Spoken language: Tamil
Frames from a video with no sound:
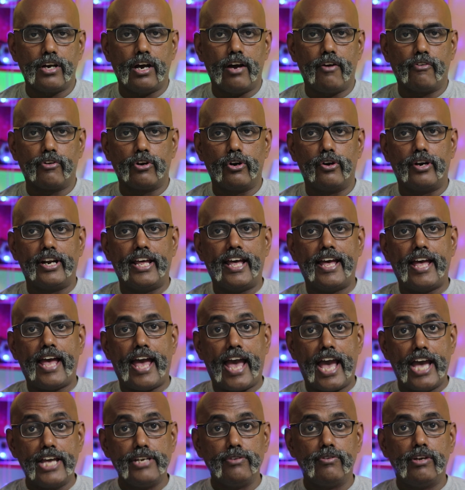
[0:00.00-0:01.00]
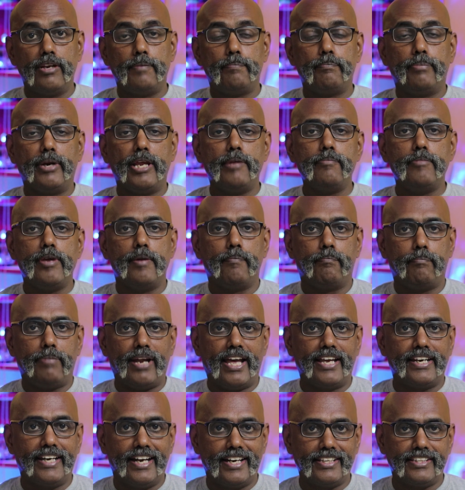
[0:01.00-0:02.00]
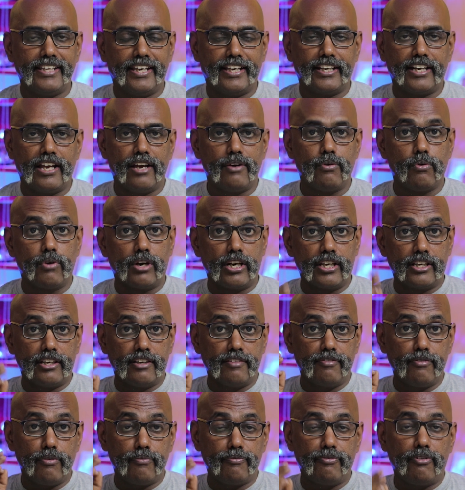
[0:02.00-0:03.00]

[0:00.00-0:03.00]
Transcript: அவங்களோட ஆனுவல் ப்ரீமியம் பிளான் எடுத்தீங்கன்னா உங்களுக்கு